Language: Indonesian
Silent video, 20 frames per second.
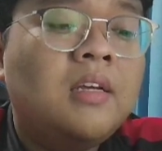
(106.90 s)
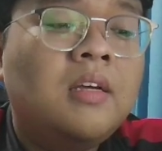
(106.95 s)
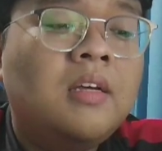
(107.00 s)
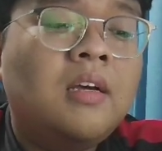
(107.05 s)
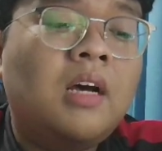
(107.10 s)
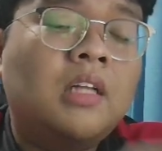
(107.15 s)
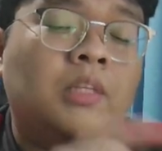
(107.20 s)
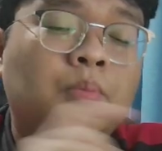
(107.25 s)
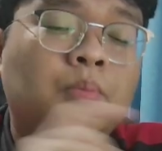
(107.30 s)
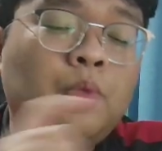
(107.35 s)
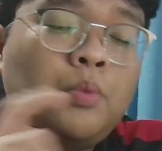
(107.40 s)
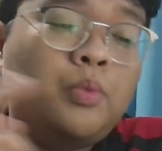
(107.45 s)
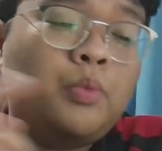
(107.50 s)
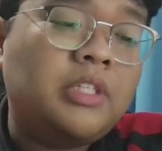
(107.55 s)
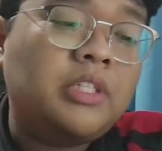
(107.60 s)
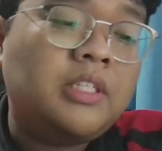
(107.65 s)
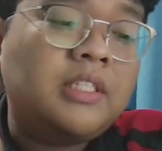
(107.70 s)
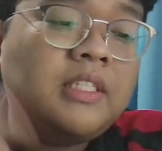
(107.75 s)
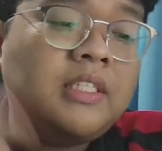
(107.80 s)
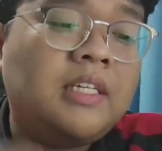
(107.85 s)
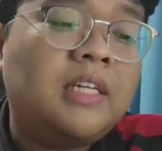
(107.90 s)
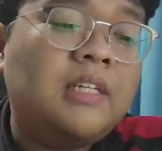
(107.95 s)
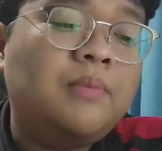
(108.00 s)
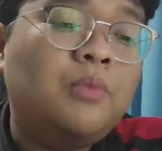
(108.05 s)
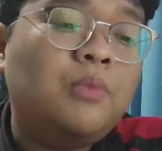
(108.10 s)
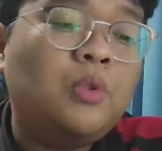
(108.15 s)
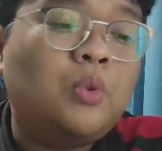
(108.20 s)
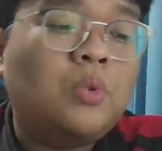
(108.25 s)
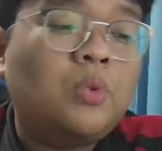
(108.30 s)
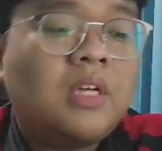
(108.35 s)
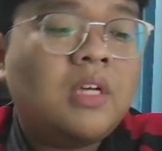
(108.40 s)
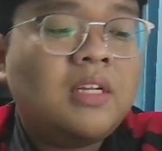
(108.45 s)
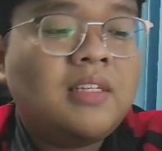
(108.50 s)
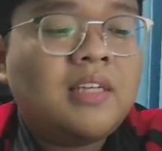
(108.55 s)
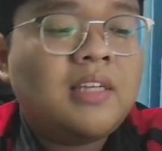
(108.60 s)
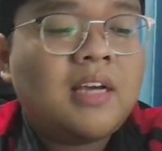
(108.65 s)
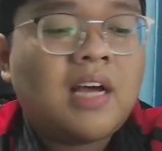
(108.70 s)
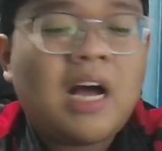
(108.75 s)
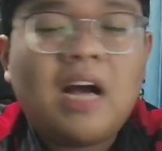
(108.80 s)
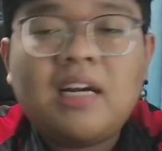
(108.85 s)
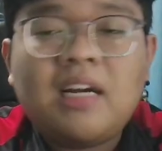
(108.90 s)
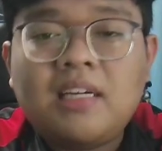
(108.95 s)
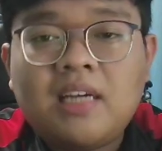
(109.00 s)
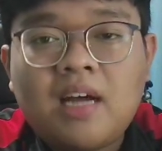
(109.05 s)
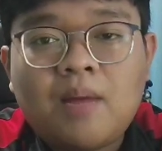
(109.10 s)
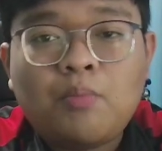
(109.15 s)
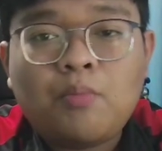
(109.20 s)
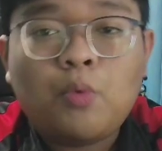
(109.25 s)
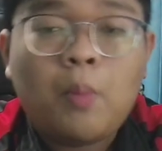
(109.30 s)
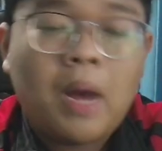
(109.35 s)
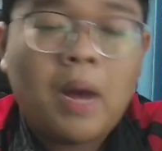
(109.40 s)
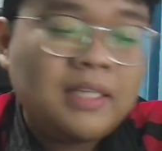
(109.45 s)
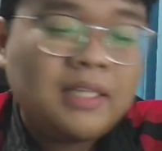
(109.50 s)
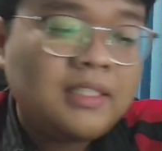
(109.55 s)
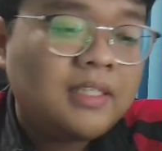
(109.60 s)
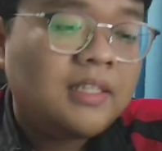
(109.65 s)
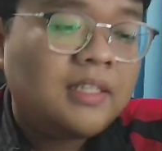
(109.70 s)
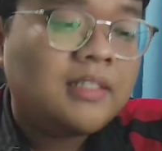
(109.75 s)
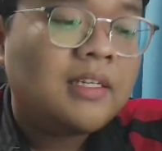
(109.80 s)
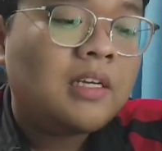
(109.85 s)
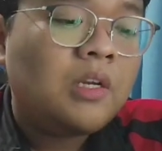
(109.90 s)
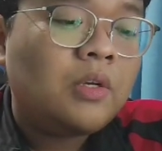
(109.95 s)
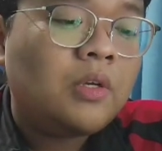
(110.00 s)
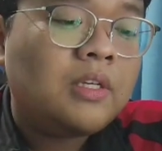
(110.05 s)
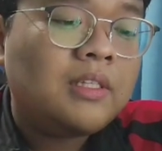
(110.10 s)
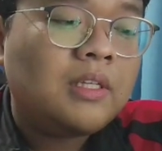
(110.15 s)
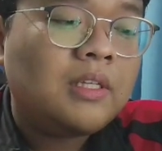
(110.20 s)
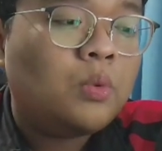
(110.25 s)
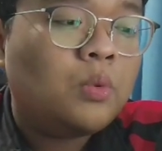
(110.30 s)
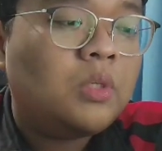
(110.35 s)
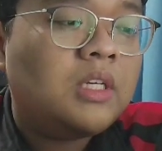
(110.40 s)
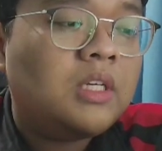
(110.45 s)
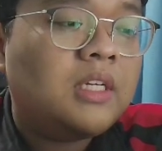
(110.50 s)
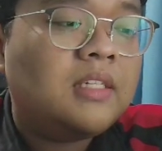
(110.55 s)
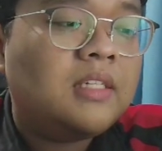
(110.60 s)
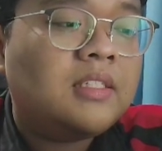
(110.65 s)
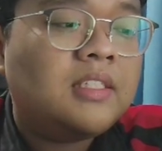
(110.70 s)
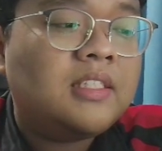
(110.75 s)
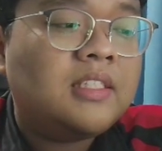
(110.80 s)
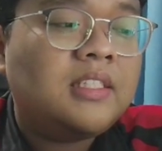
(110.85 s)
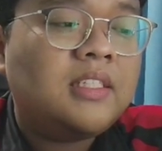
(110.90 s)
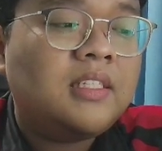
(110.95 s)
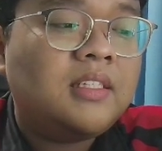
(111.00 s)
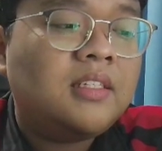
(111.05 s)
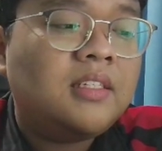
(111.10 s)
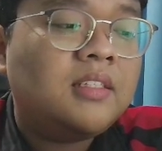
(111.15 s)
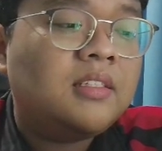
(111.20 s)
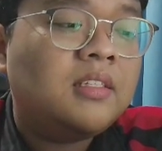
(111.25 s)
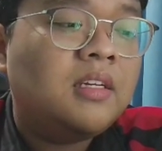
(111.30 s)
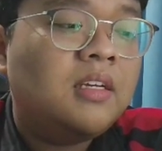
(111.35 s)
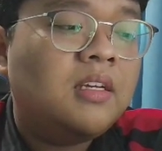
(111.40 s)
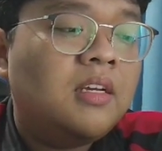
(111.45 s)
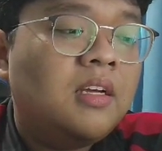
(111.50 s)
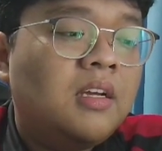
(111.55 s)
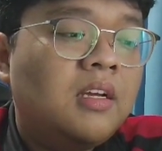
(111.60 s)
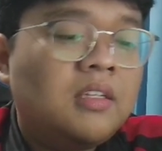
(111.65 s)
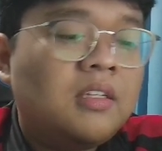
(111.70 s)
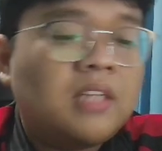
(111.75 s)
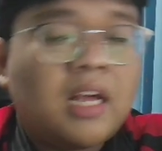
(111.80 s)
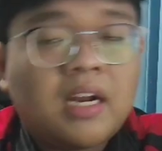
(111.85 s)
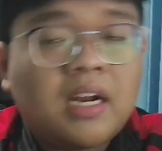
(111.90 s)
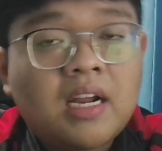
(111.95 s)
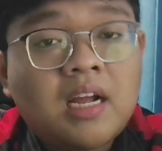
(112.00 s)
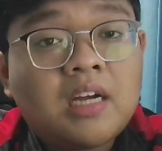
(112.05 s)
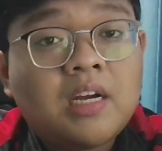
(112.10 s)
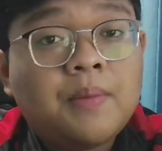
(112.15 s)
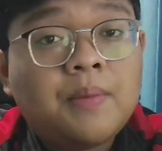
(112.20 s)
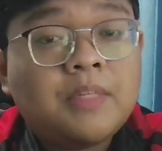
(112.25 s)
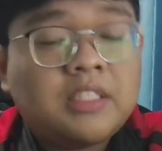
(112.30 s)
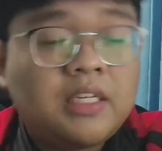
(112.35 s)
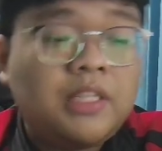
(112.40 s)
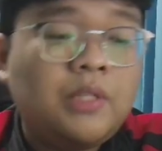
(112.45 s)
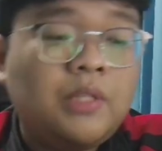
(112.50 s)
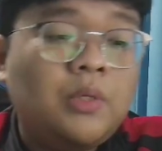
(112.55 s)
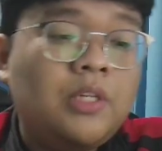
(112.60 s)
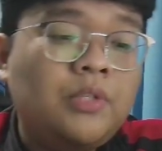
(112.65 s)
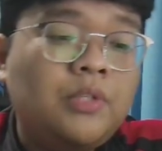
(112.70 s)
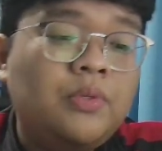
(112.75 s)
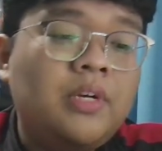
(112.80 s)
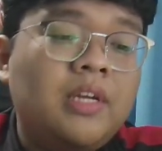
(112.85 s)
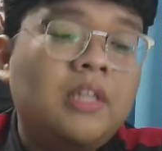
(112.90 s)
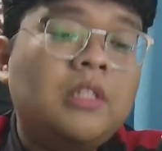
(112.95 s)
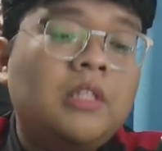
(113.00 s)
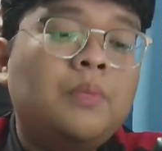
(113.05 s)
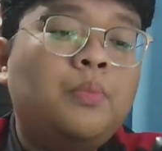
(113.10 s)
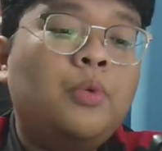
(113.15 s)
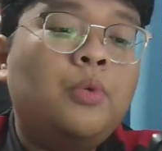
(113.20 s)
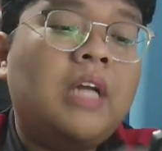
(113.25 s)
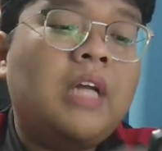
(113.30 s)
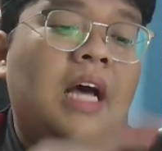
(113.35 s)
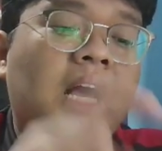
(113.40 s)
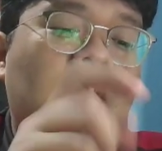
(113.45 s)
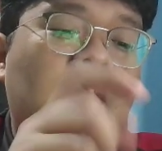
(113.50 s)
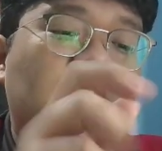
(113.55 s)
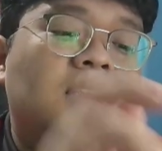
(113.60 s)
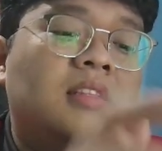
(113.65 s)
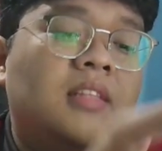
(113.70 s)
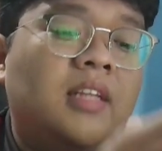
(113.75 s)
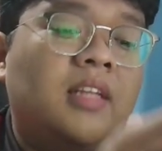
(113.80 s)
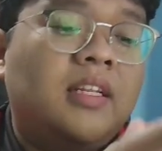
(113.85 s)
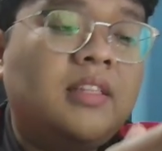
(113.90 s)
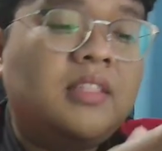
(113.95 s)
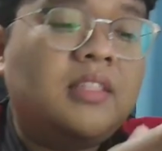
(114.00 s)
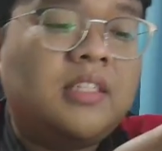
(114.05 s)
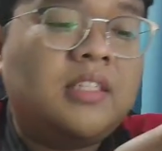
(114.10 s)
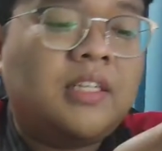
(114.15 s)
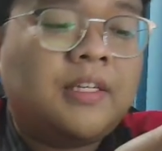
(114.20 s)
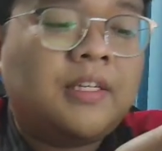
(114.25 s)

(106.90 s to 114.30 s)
Ataupun posisi yang dibutuhkan ya agak mubazir guys ya Kalau kita tukerin ke sini guys karena nggak bisa dijual juga ya ataupun untrade di sini